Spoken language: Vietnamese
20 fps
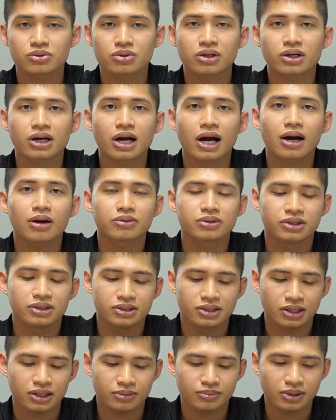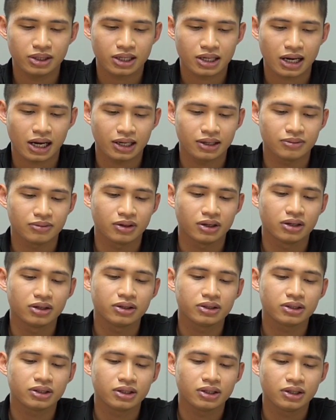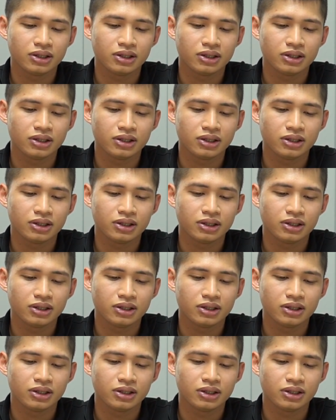suất cao thì sẽ bị cày vào hơi